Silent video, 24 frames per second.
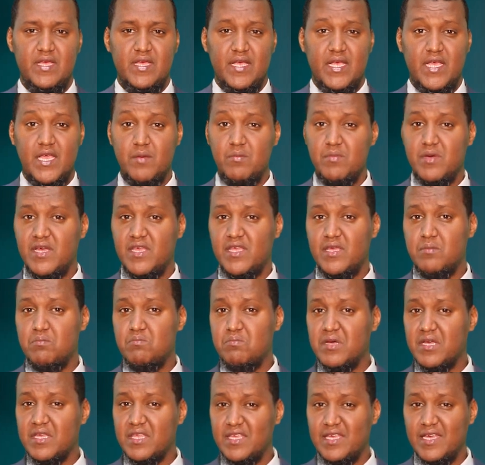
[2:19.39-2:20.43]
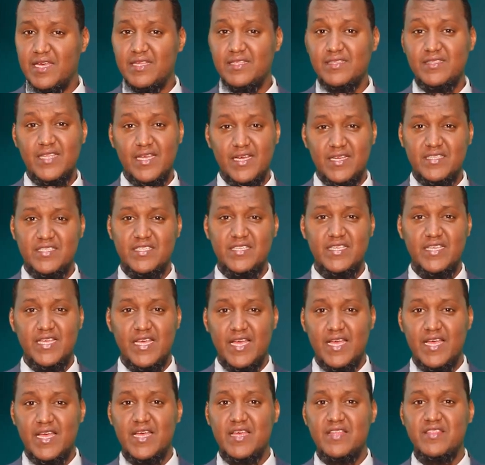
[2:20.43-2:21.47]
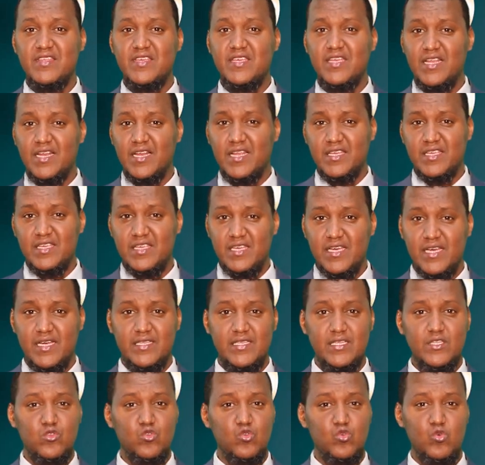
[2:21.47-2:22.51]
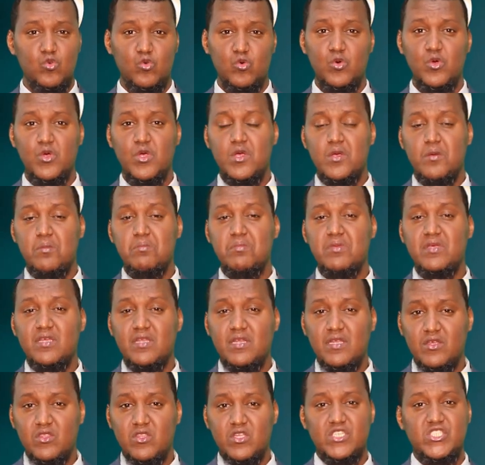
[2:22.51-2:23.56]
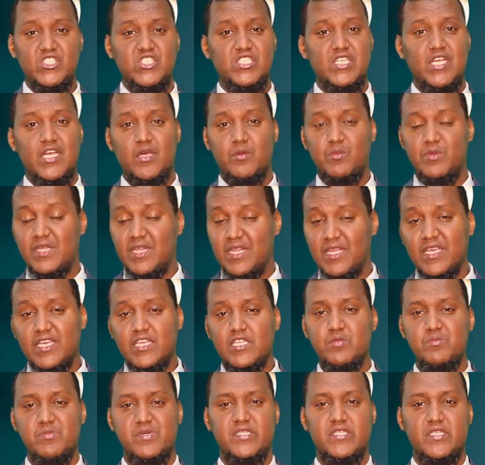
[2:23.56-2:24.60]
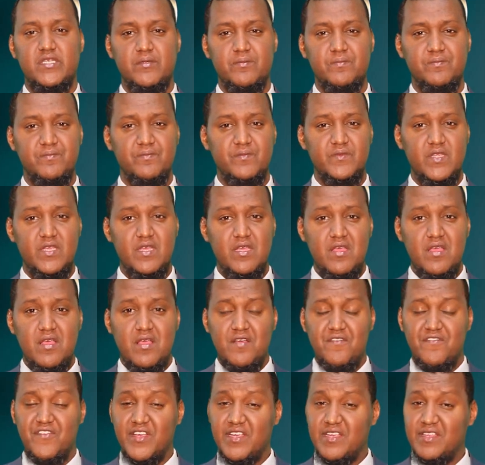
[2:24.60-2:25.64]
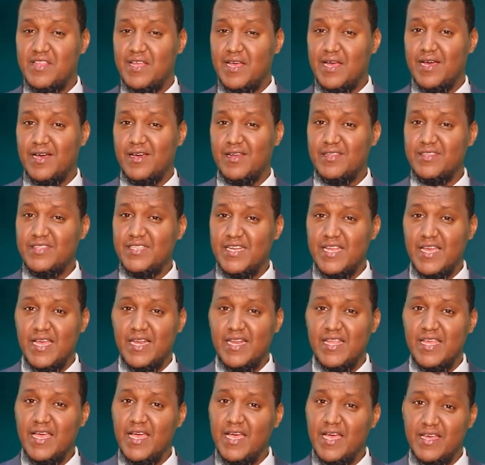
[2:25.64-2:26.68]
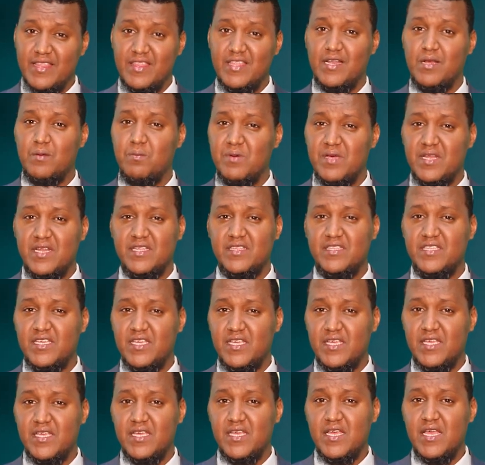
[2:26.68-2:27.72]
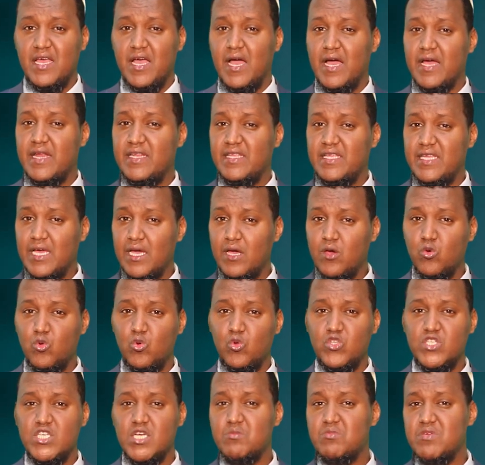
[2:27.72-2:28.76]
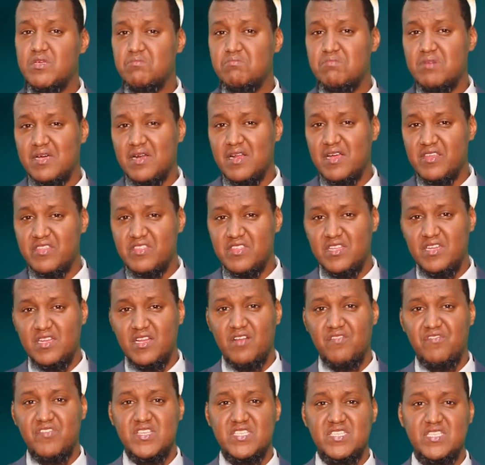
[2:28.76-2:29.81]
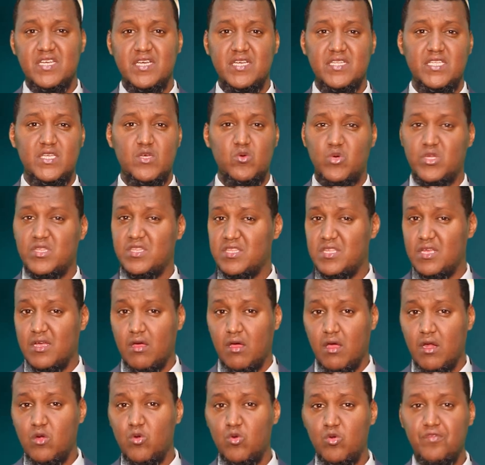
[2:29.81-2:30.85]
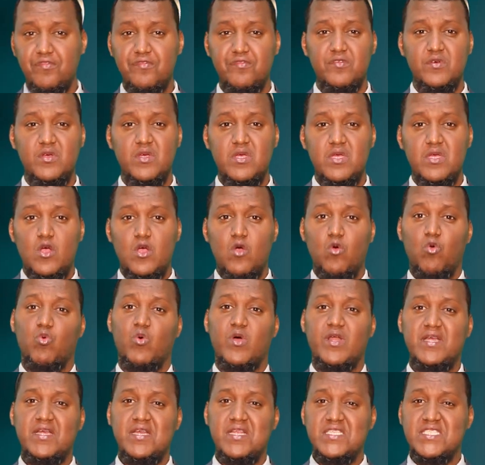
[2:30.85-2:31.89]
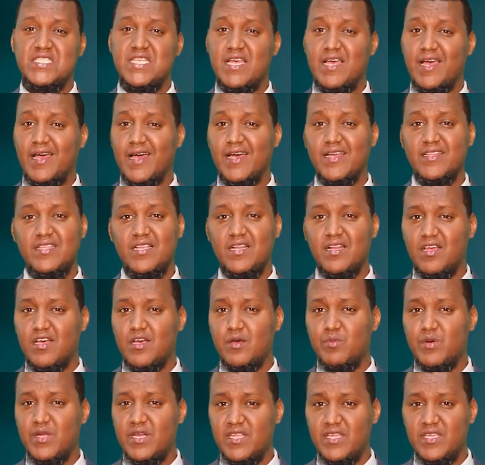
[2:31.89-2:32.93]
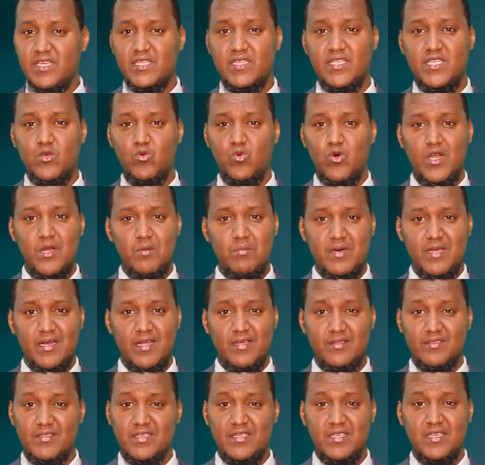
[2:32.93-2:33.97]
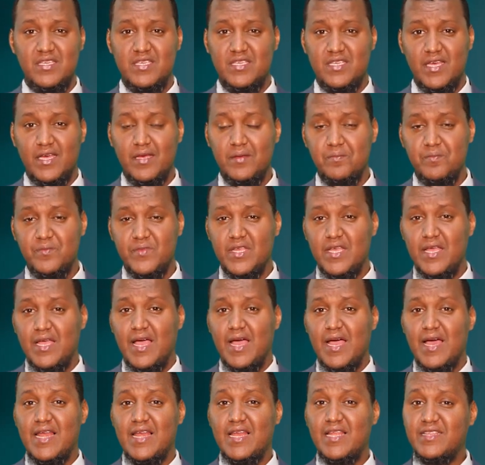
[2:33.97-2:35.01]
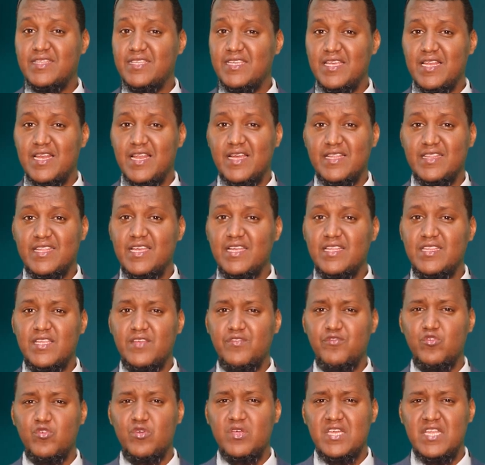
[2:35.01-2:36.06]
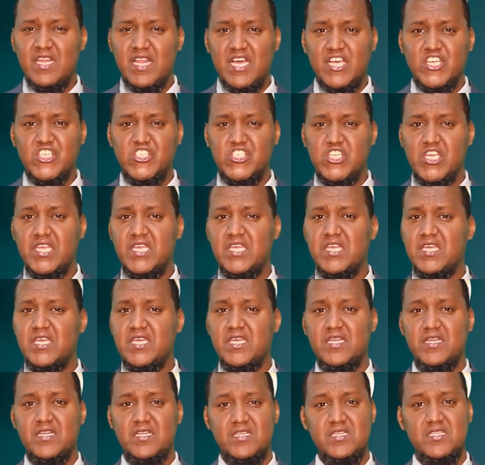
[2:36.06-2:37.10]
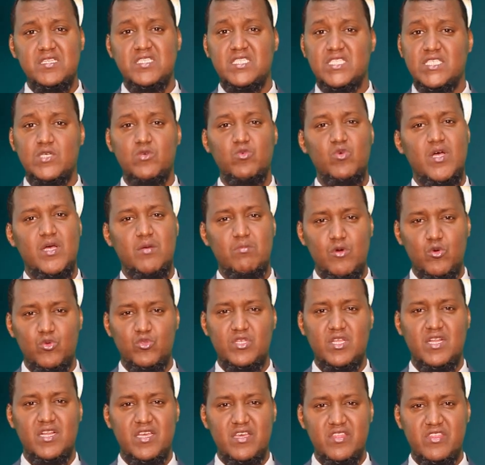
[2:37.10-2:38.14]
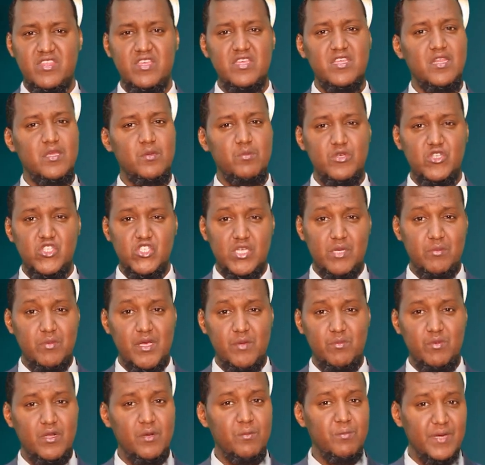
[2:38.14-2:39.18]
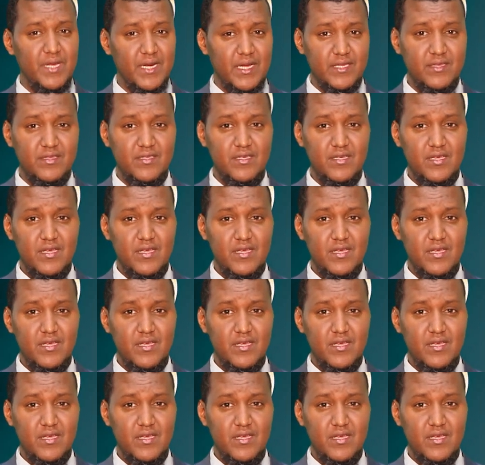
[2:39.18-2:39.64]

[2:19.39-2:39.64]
كما ينبغي أن تأتي هذه القيادة برضا الشعب لخدمته فإذا أردنا لهذا البلد أن يخرج من براثن الفساد والتخلف والنزاعات القبلية والمناطقية التي لا تهدف إلى شيء سوى موت الكثير من شباب البلد